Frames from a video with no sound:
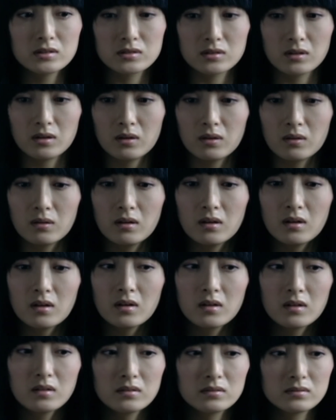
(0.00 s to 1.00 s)
Lúc tôi lên
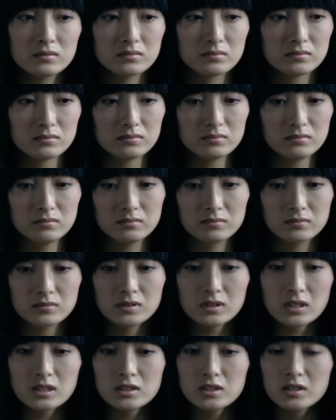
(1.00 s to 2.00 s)
xe,
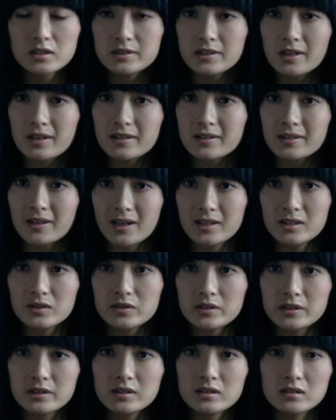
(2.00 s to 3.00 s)
nhìn ra
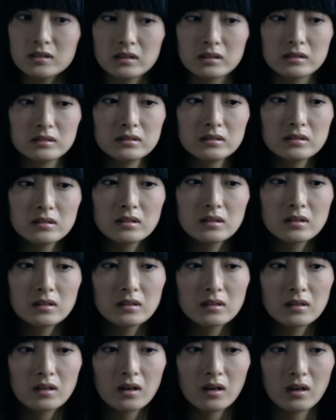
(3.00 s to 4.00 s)
cửa tôi thấy có một
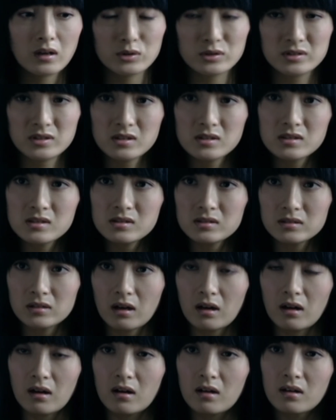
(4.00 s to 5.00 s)
người rất giống chị
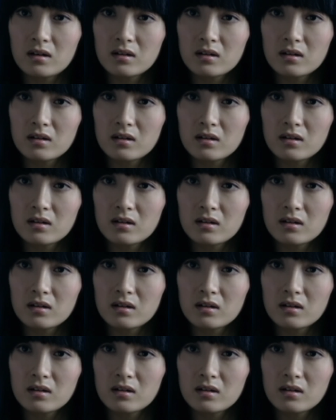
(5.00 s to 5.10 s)
họ